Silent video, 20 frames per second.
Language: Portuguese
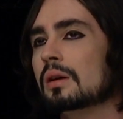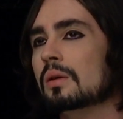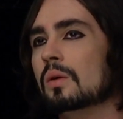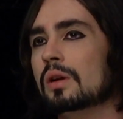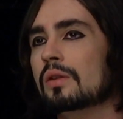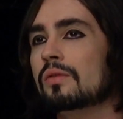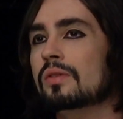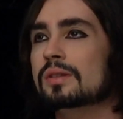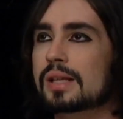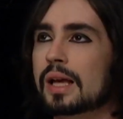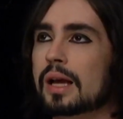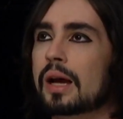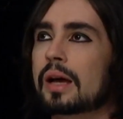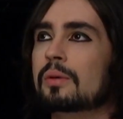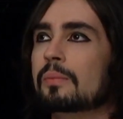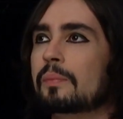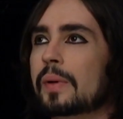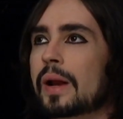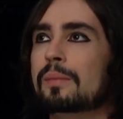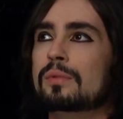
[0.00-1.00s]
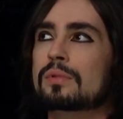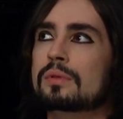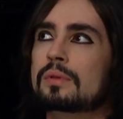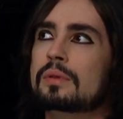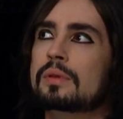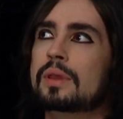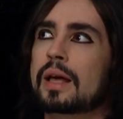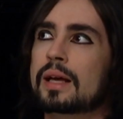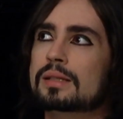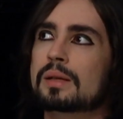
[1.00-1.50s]
Quando você ganha um prêmio
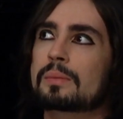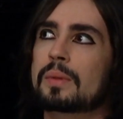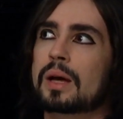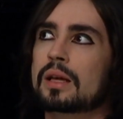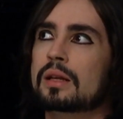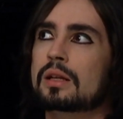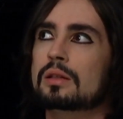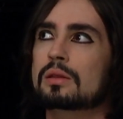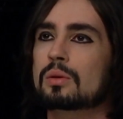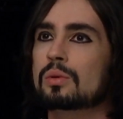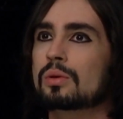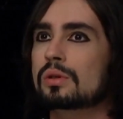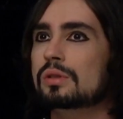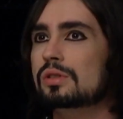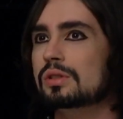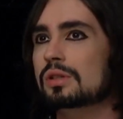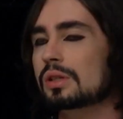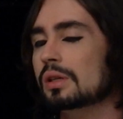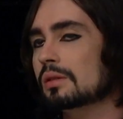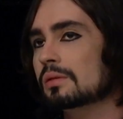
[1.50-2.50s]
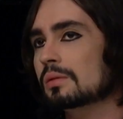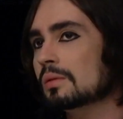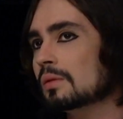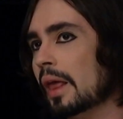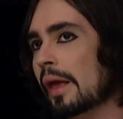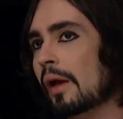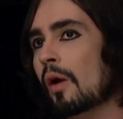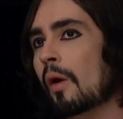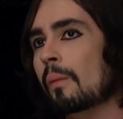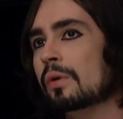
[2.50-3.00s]
dessa magnitude, não
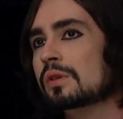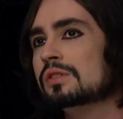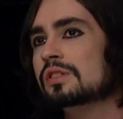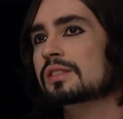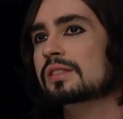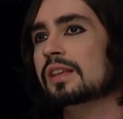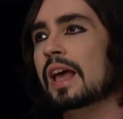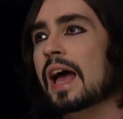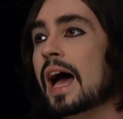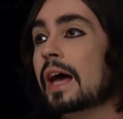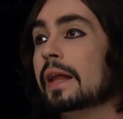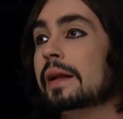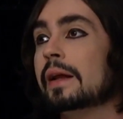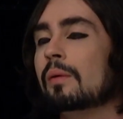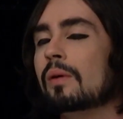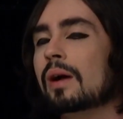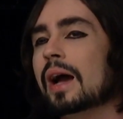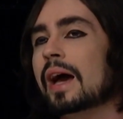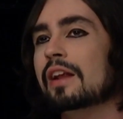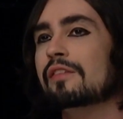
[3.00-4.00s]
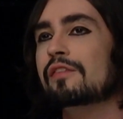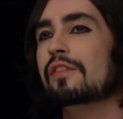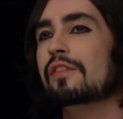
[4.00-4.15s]
tem como dizer, ah, não, um cara é